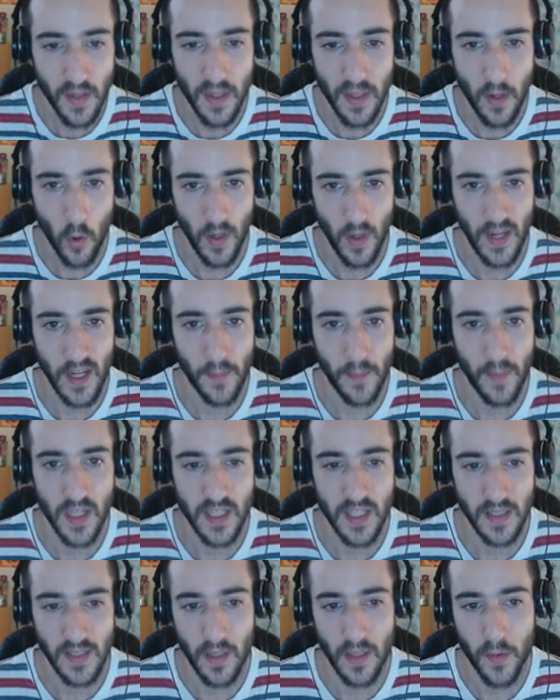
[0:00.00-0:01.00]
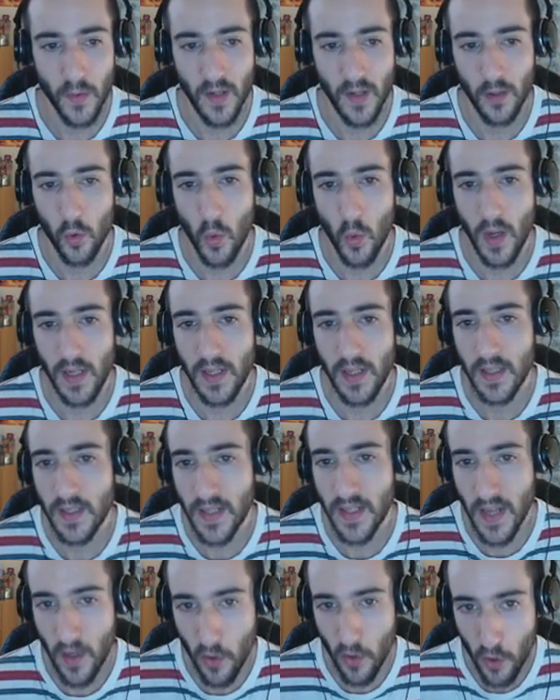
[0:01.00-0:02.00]
con la representación actual del
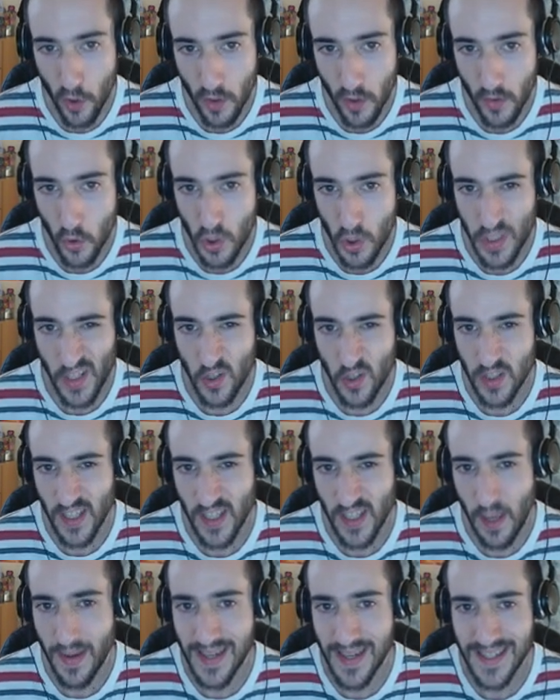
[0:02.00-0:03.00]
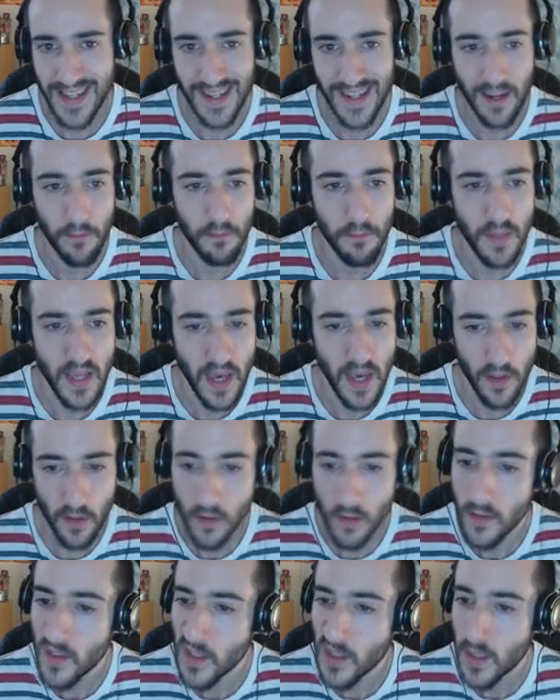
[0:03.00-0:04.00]
teranodón, no es de los que más ha
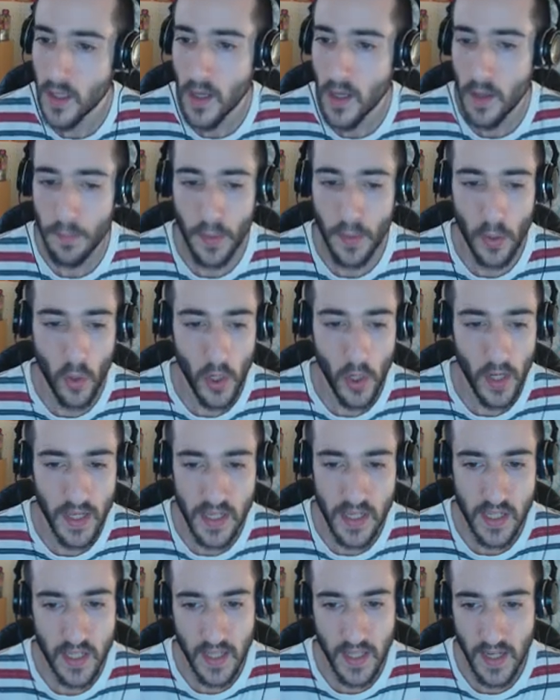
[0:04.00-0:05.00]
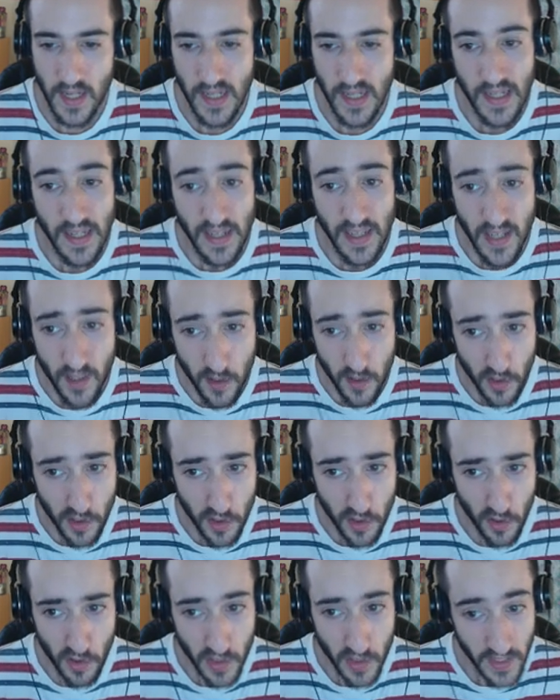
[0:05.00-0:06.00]
cambiado. Pero bueno, aquí está. Y estos
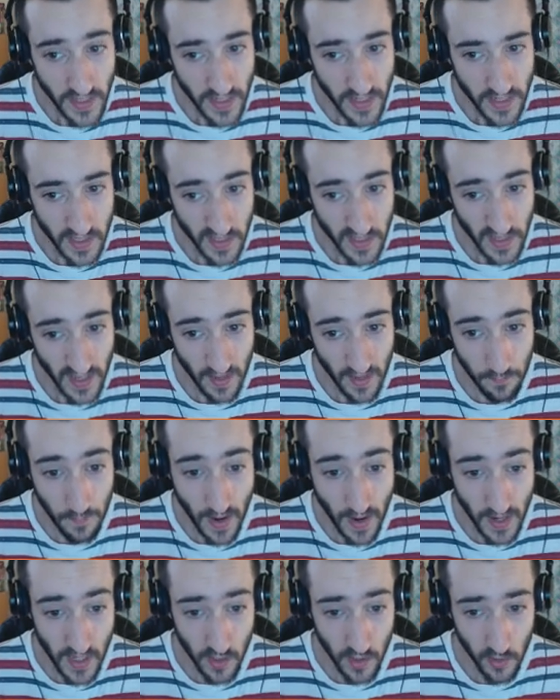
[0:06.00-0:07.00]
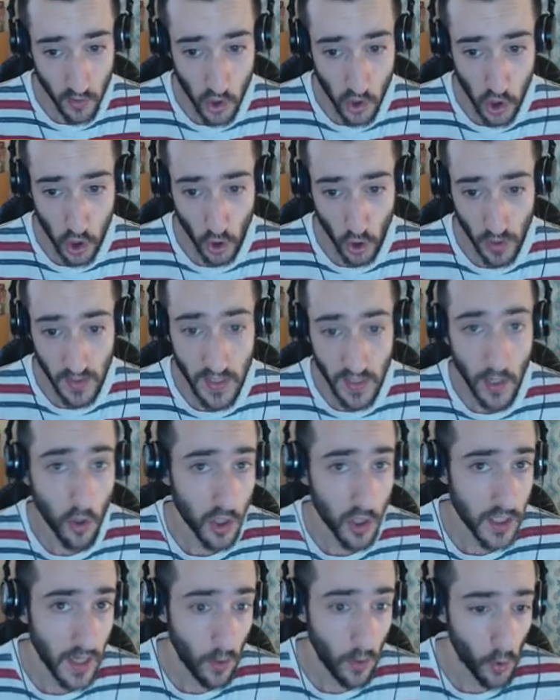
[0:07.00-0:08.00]
dos seres eh, marinos son
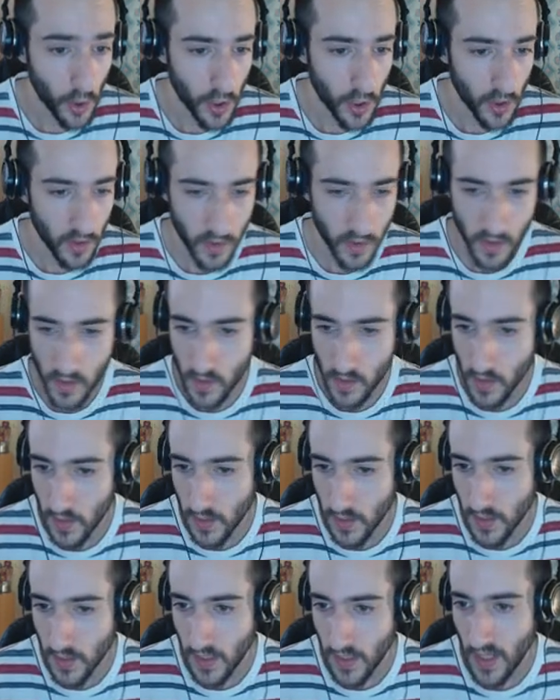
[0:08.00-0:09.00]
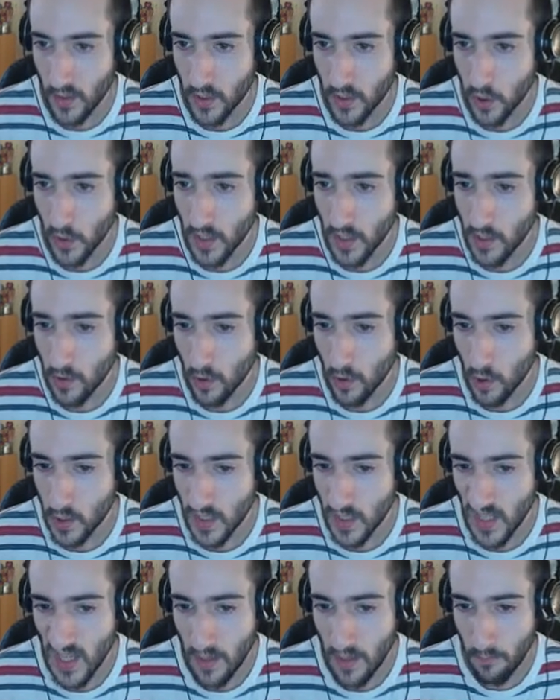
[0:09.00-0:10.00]
tilosaurios que son estos
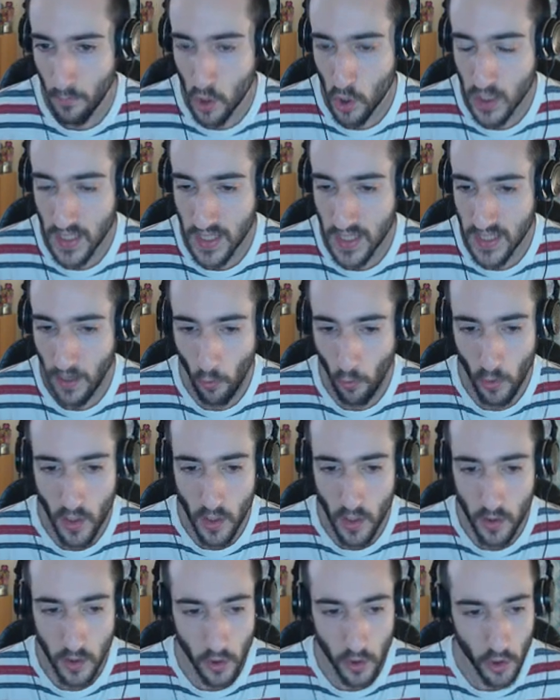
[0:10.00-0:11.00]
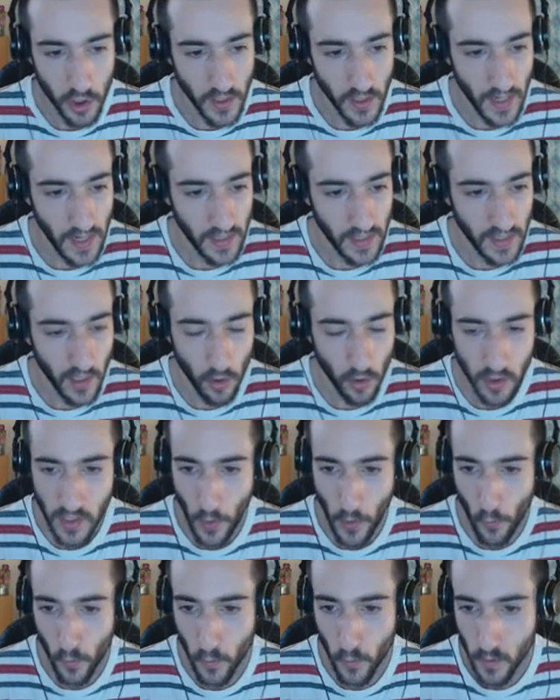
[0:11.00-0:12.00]
eh, mosasauridos, mosasáuridos, los
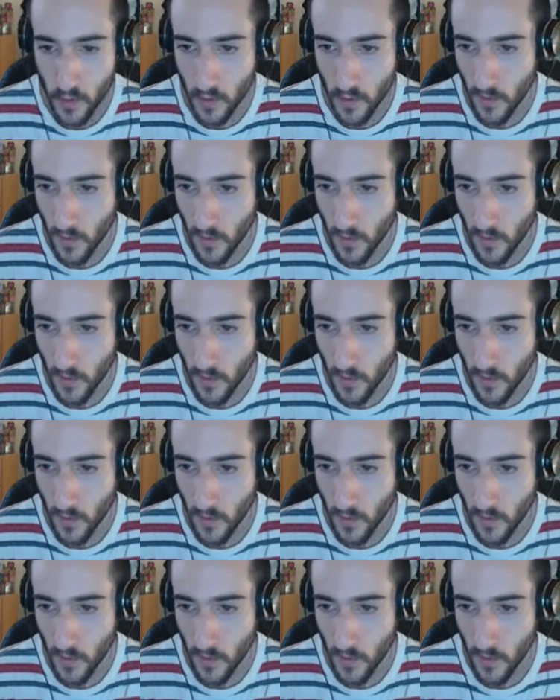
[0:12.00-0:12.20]
Eltilosaurus.